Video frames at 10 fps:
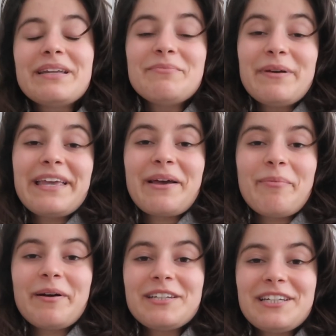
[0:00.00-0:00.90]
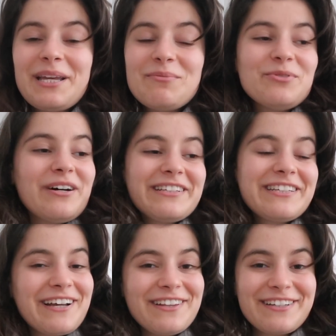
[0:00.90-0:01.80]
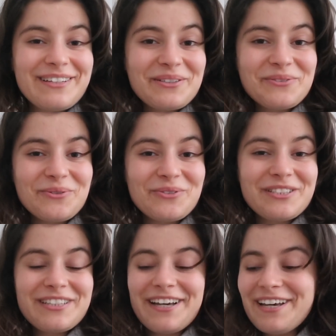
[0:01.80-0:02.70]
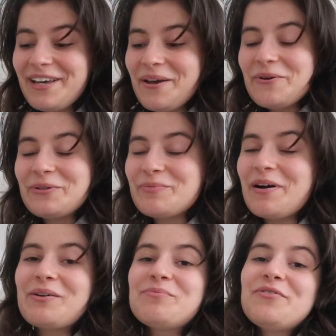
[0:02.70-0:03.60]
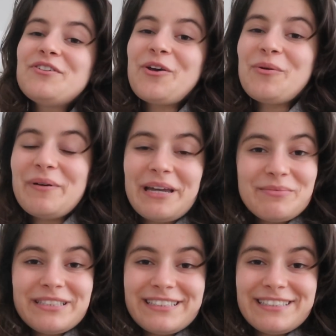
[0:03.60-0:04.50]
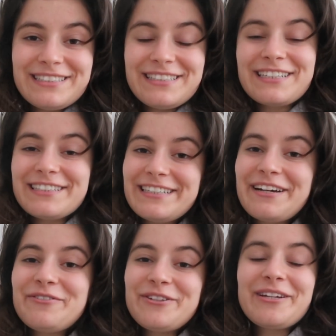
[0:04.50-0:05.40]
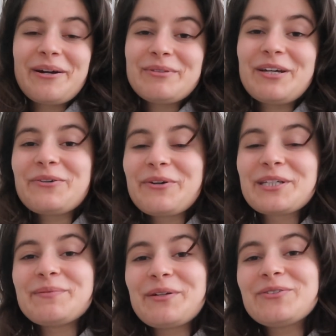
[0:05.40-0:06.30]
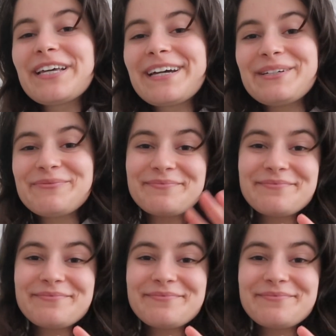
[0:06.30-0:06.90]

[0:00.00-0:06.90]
Beni ben yapan şey bu alışkanlıklar sonuçta. Umarım bu videoyu beğenmişsinizdir. Diğer videolarımda görüşmek üzere.